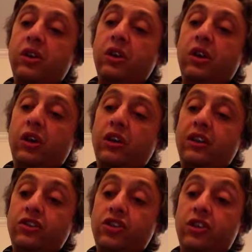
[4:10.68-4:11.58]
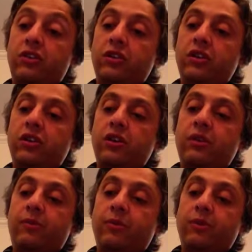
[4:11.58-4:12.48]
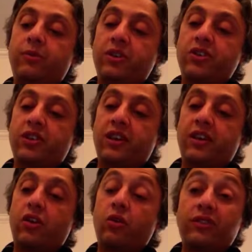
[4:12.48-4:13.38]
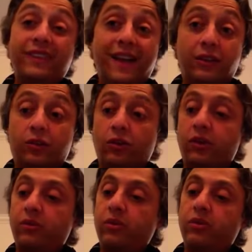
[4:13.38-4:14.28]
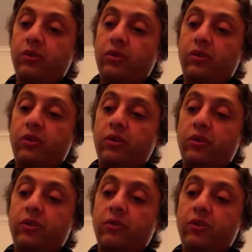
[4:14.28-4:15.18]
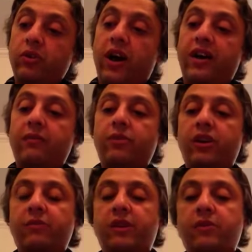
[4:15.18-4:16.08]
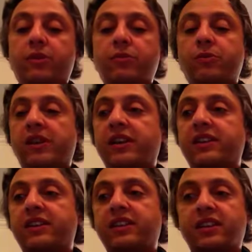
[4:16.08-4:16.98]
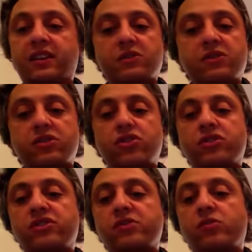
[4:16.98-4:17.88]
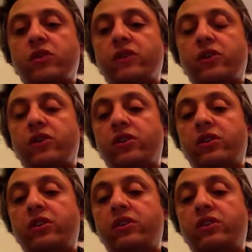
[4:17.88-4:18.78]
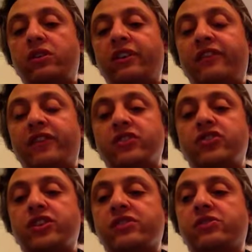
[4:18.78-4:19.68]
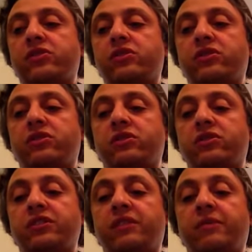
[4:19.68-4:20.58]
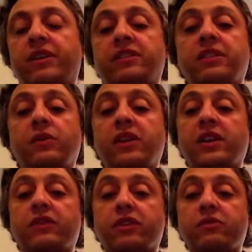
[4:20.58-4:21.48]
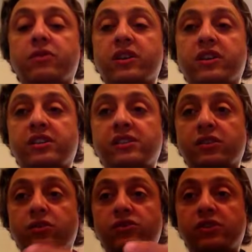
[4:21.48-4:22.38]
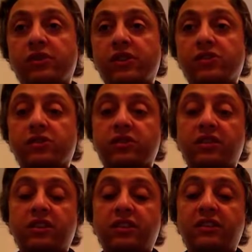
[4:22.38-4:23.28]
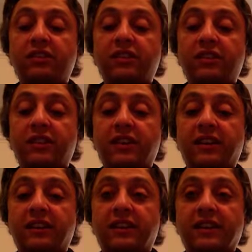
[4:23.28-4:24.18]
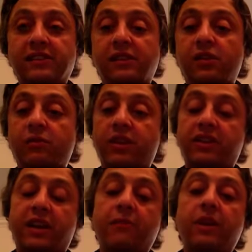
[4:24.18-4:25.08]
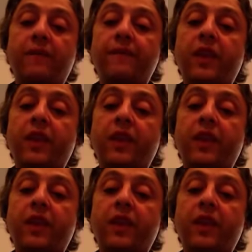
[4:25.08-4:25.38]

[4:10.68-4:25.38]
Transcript: eh, in Egitto, proprio per cercare contatto con il, mondo, con il mondo arabo, ebbene proprio per le critiche che in questi giorni si muovono uh, a Francesco uh, da parte di quelli che vorrebbero una chiesa chiusa in una sorta di, di, di castello impenetrabile,